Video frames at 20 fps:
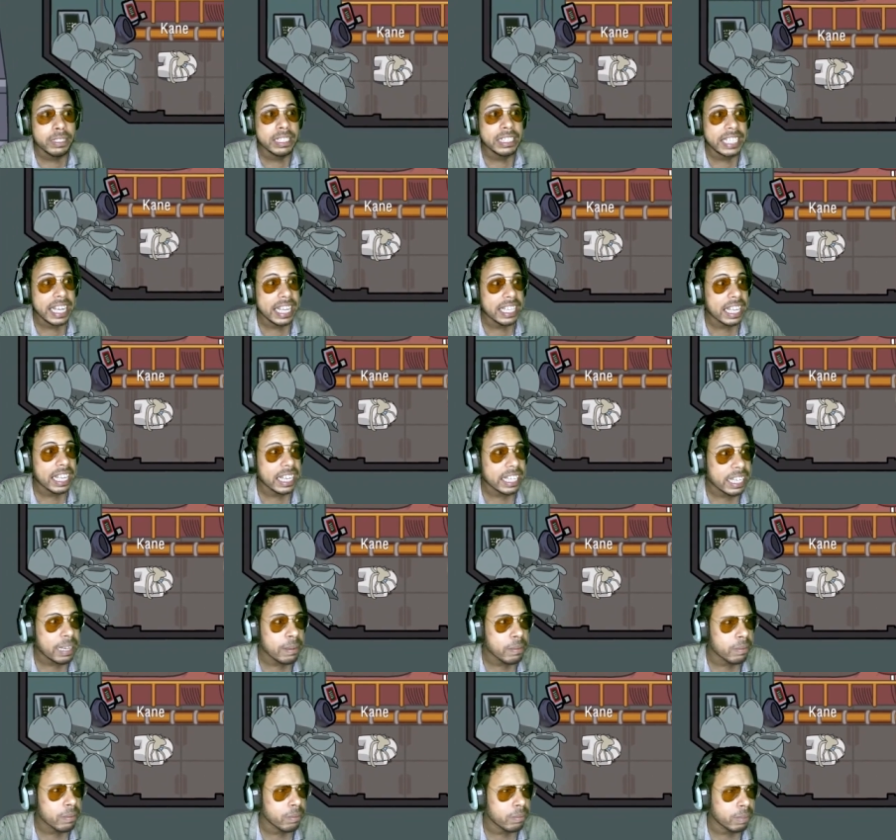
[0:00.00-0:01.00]
সে তাই কি
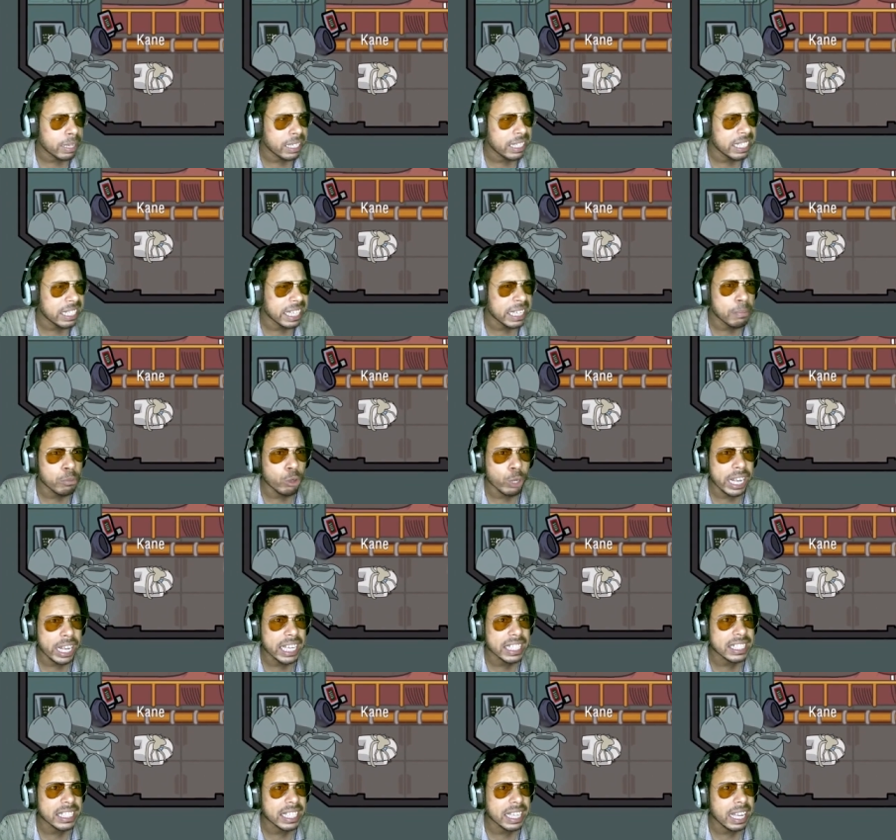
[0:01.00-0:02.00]
ভাই সে কি মরে
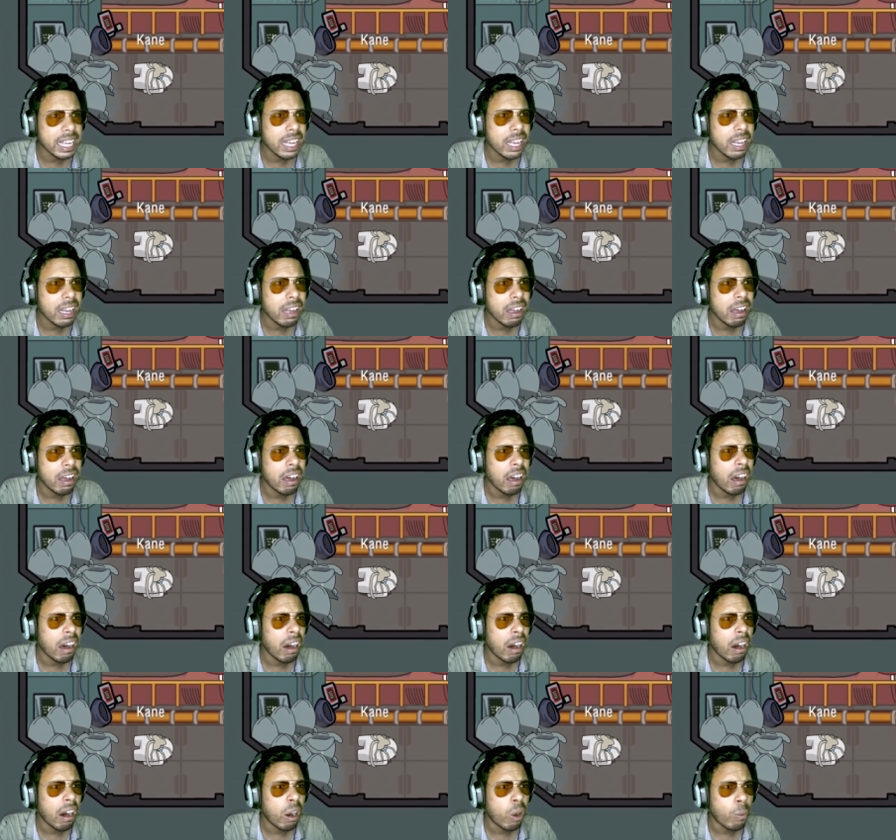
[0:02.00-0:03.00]
গেছে
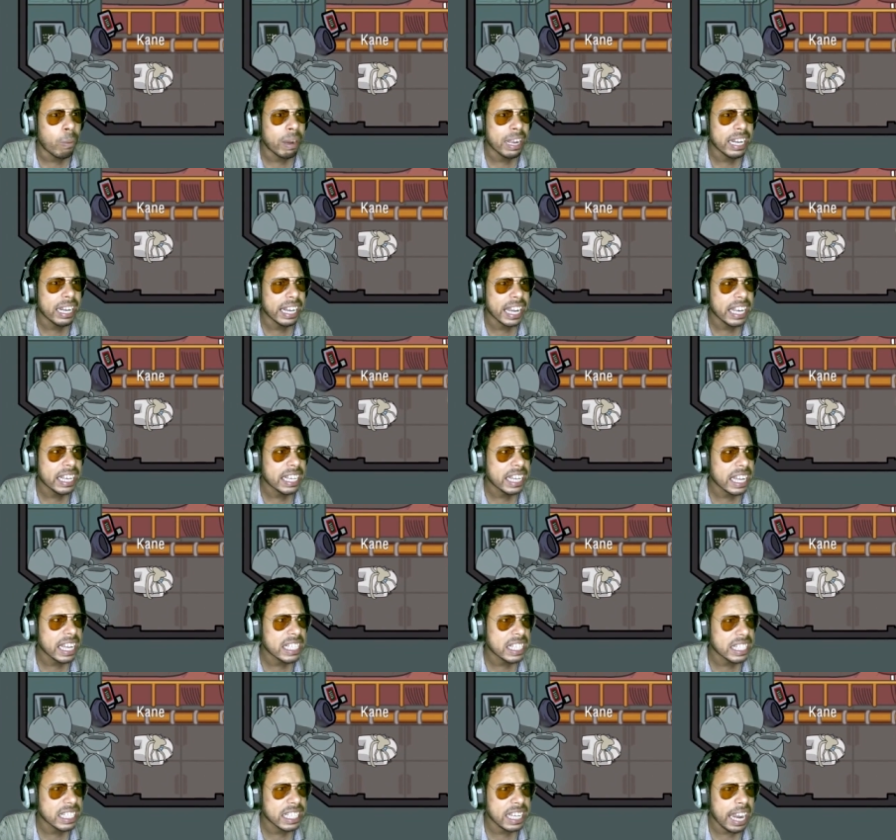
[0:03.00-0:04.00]
ও মাই রেডটা
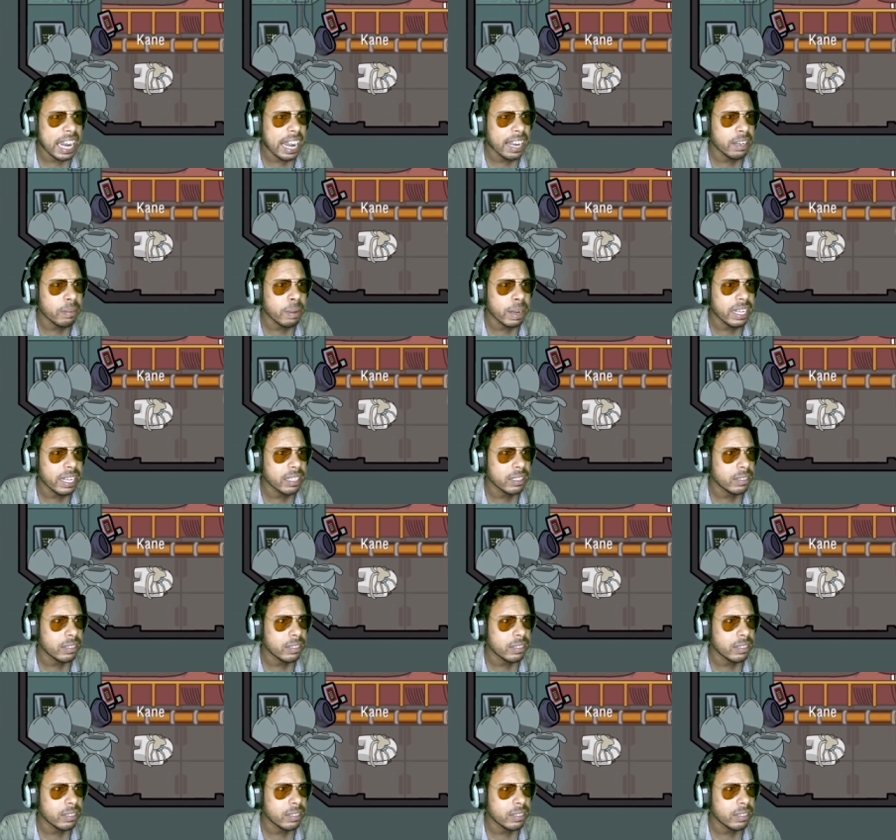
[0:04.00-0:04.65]
এসেছে অ্যান্ড ভাই